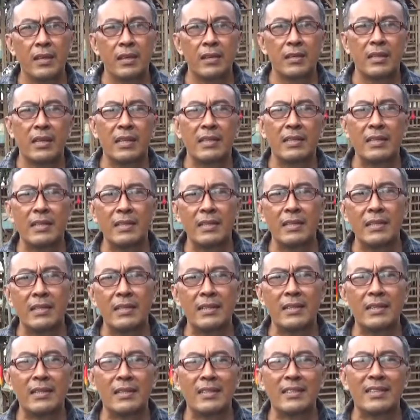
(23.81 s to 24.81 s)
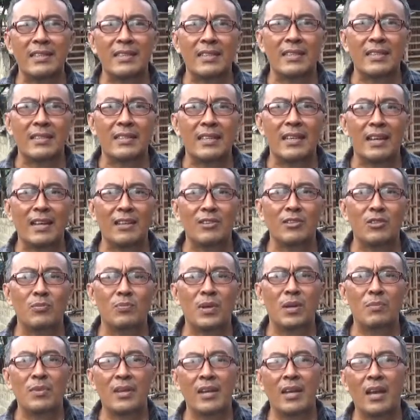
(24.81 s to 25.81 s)
Saat ini saya akan
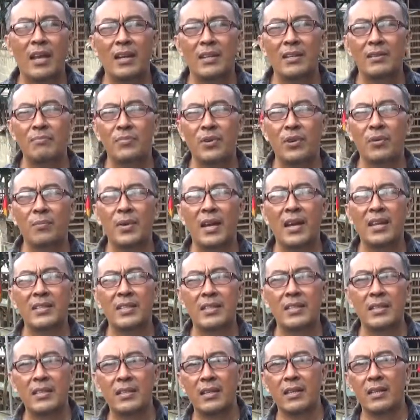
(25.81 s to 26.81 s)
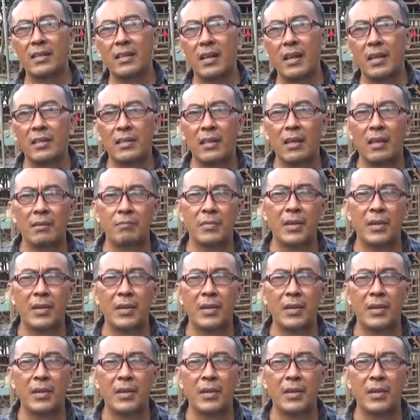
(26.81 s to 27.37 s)
coba menggali informasi kegiatan